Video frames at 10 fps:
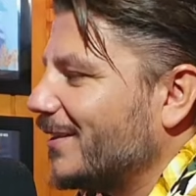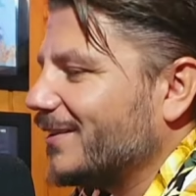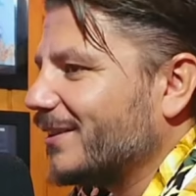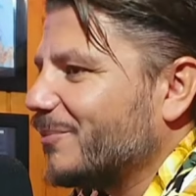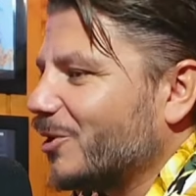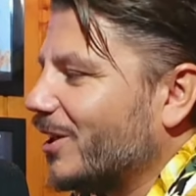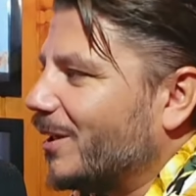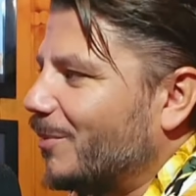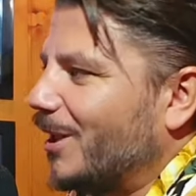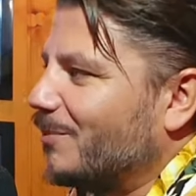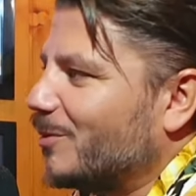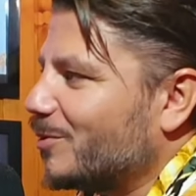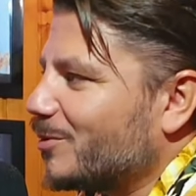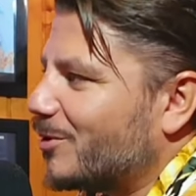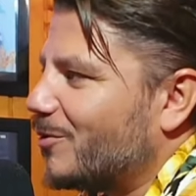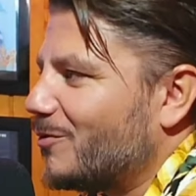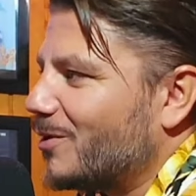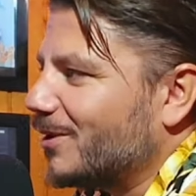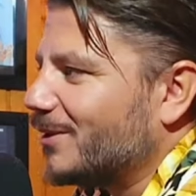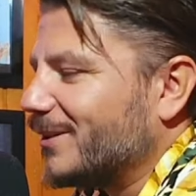eh, C'est Murray Abraham en plus qu'on
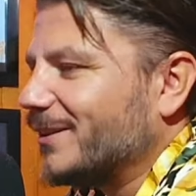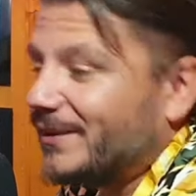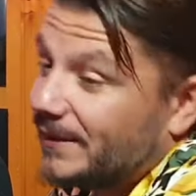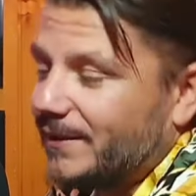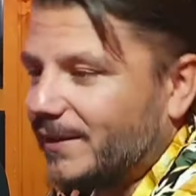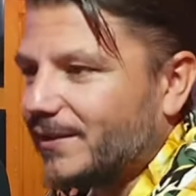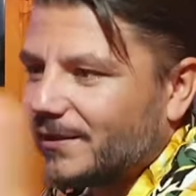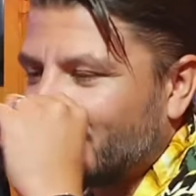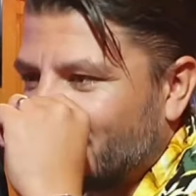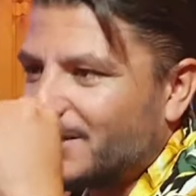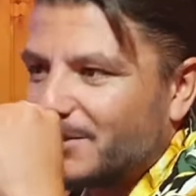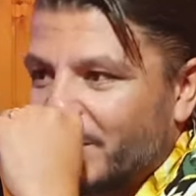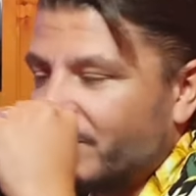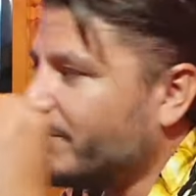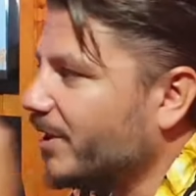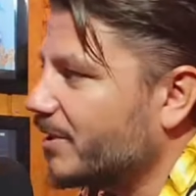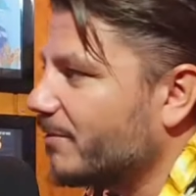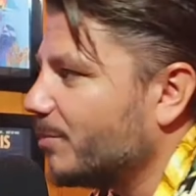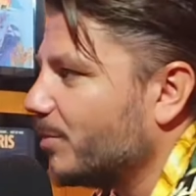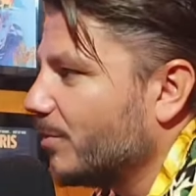voit, hein, eh, qui, qui, se met du Vicks
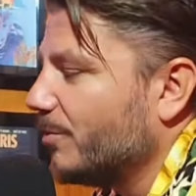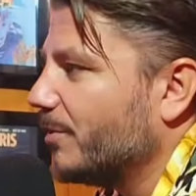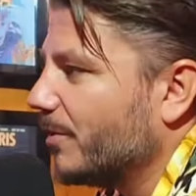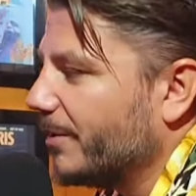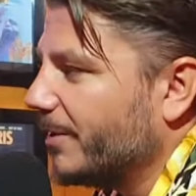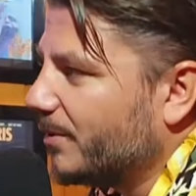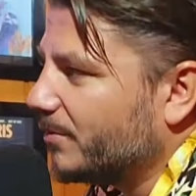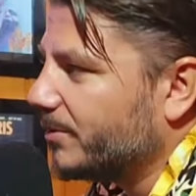Vaporub dans le nez en